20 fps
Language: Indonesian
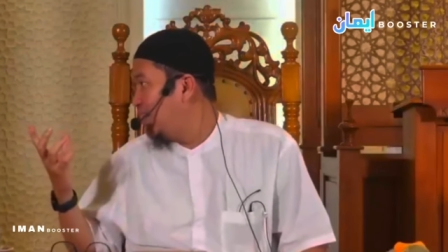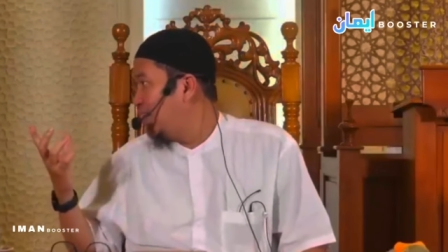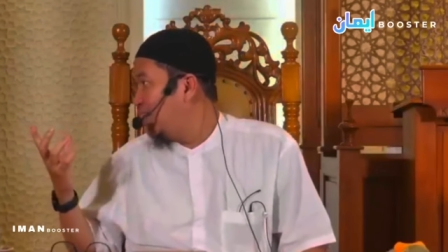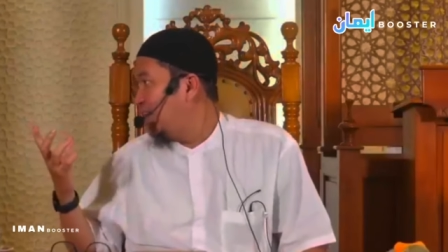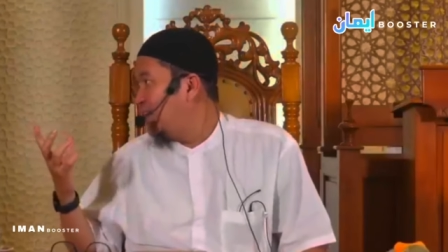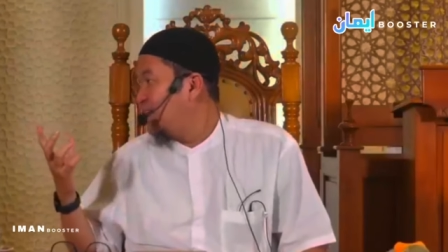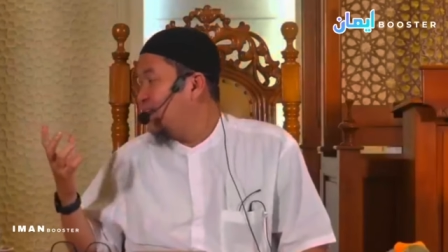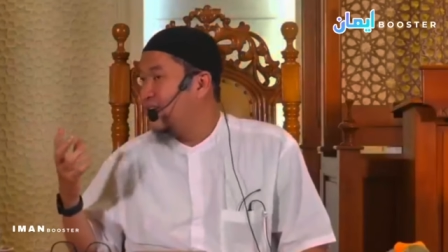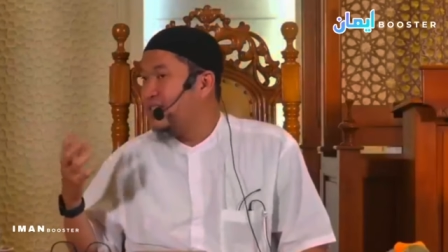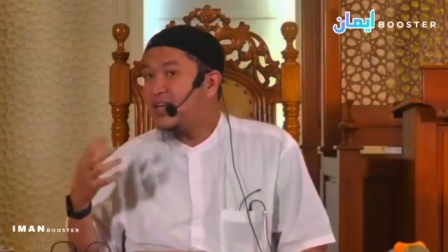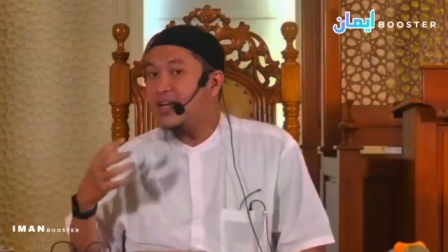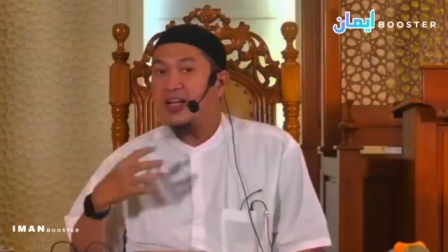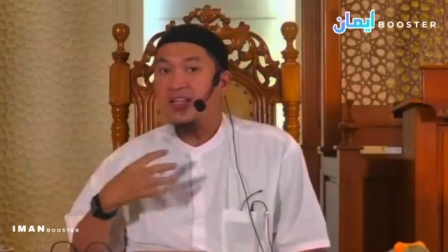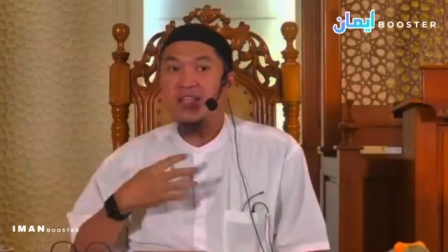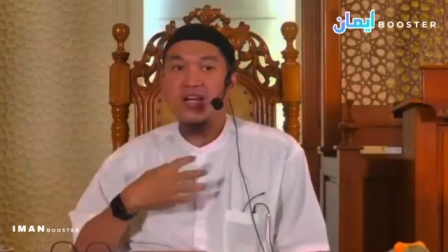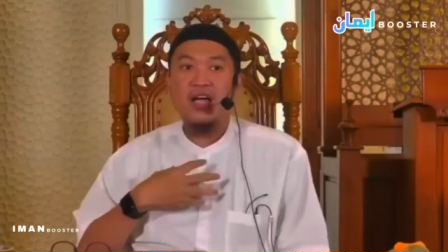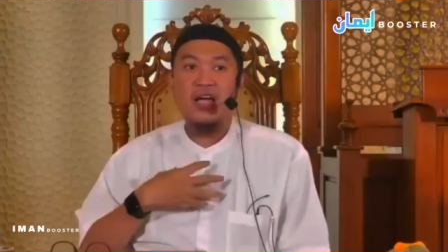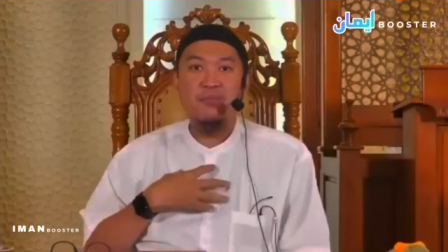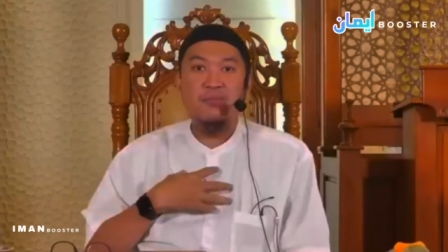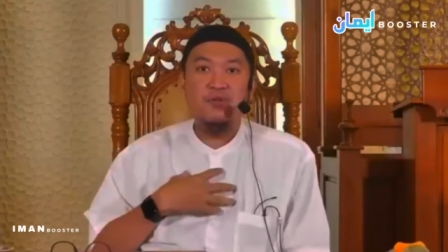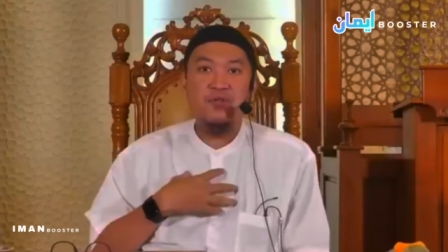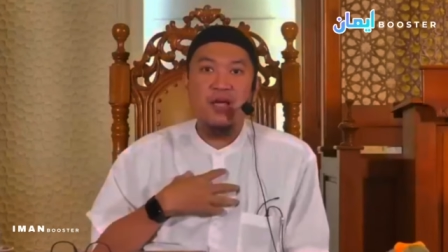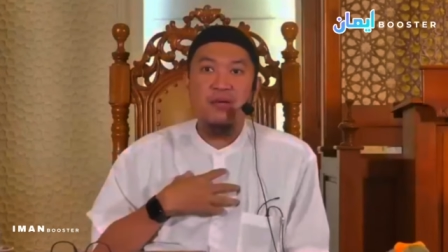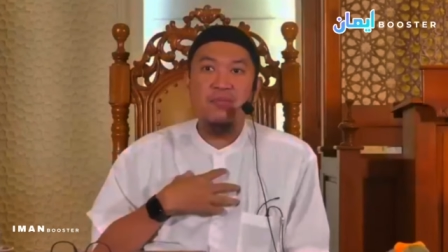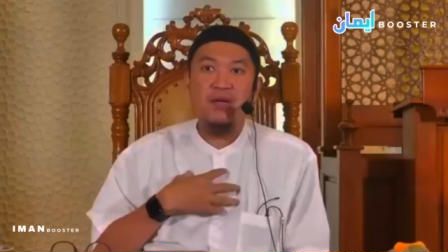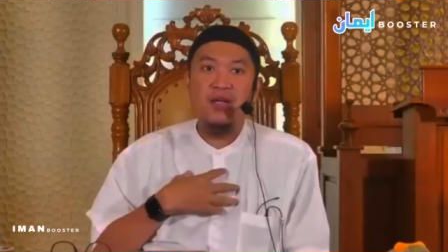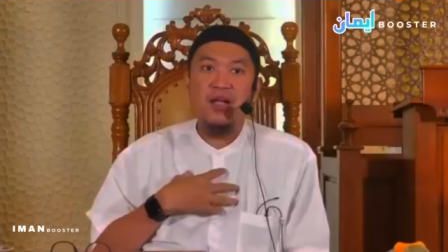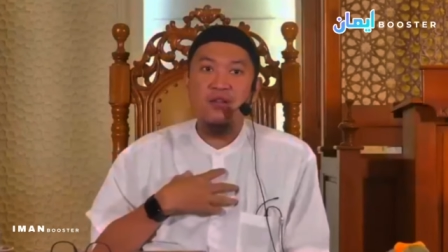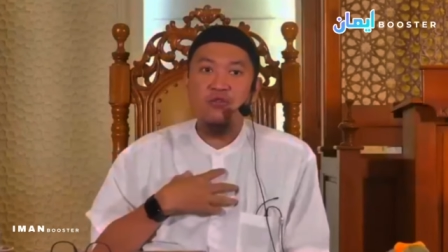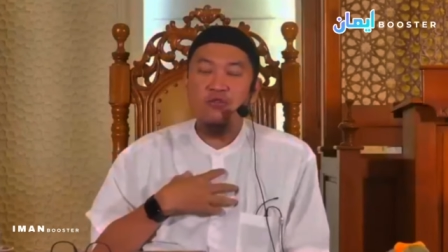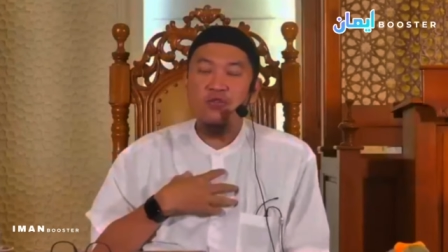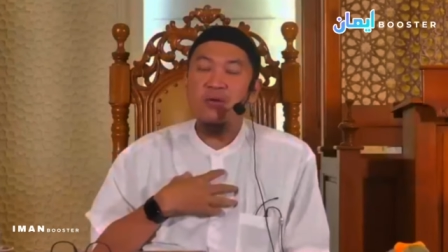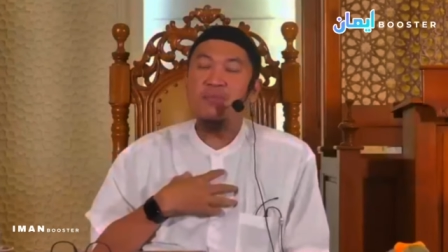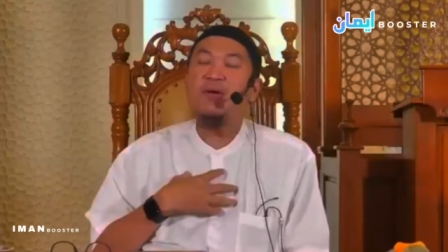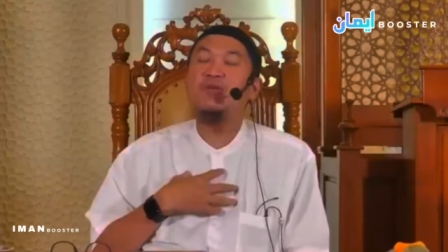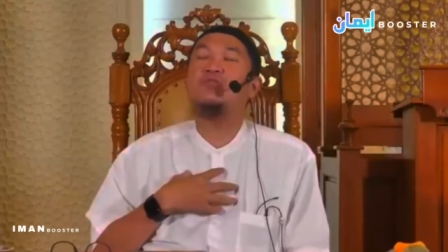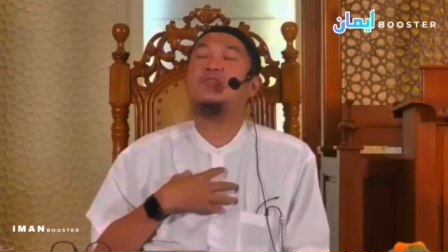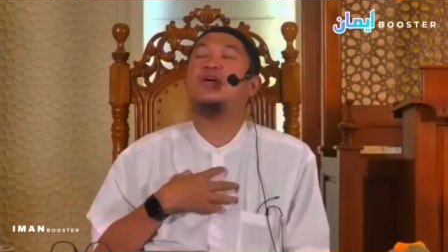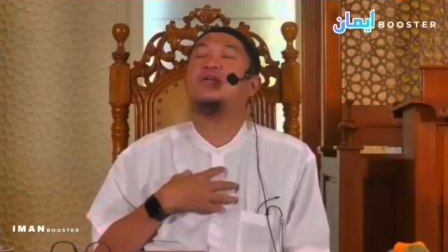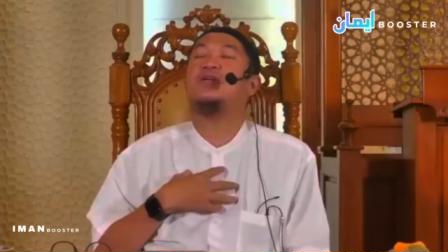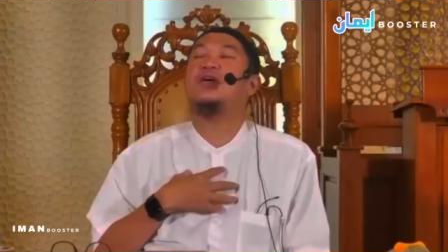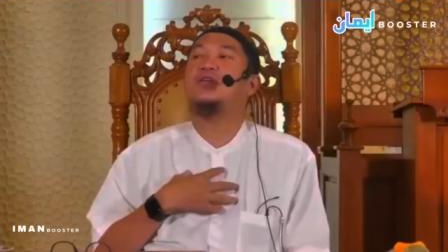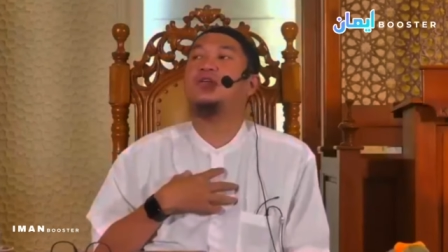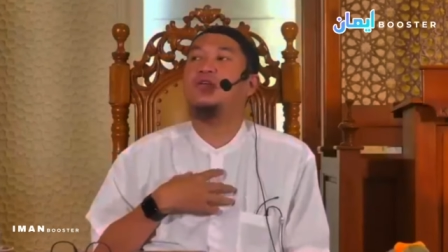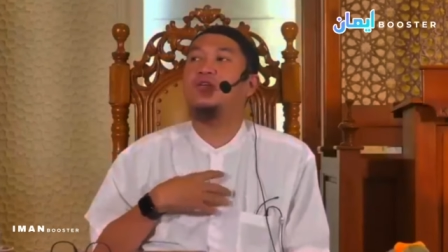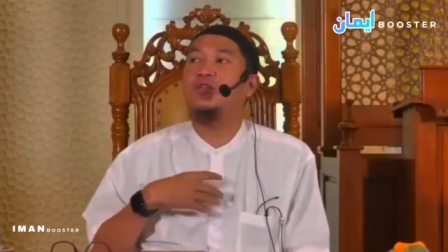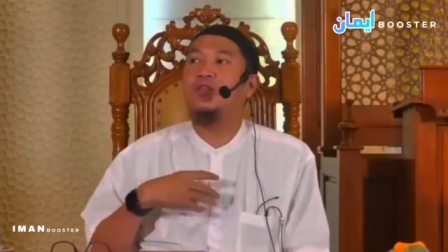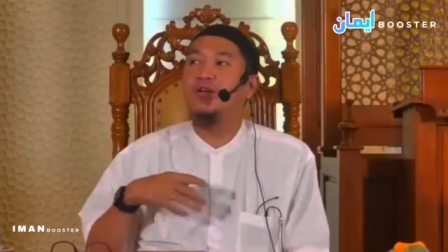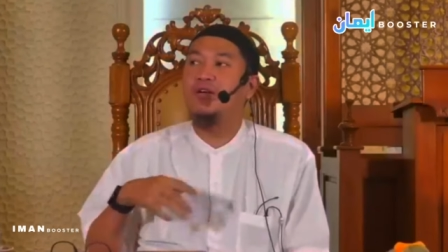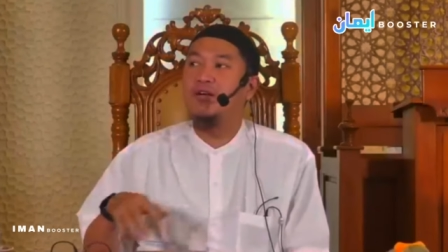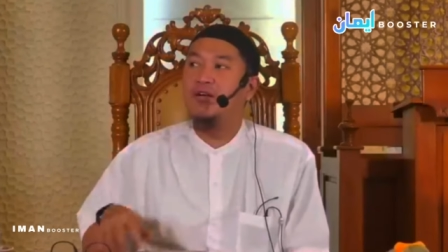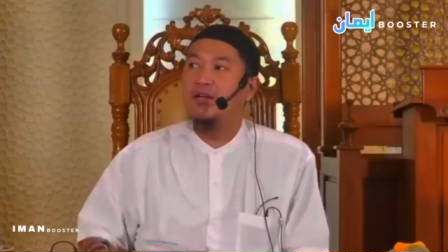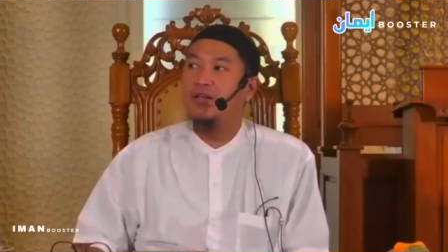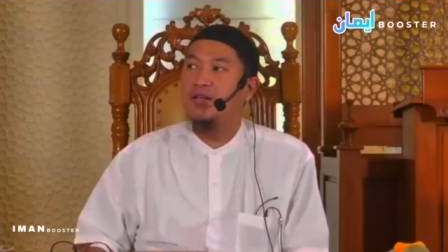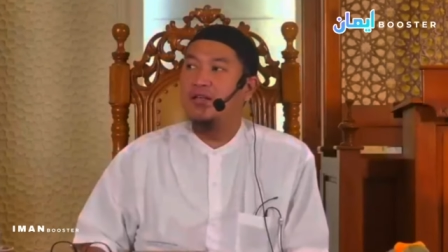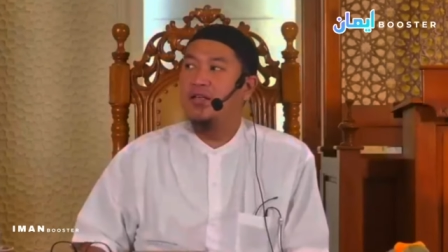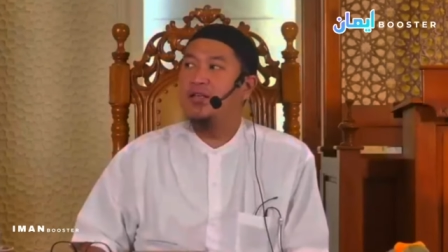Saya ketika ibu saya meninggal itu saya baru sadar, ya Allah,